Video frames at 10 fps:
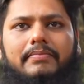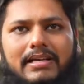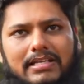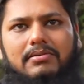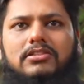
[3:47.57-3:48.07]

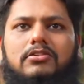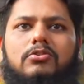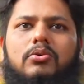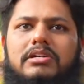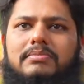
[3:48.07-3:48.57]
पहली बात तो
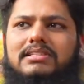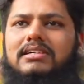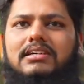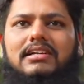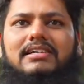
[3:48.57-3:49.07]
लो ही मत
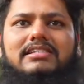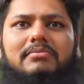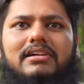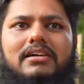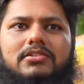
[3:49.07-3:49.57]
अगर नहीं
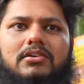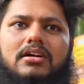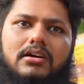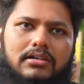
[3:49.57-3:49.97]
जम रहा है तो हम्म।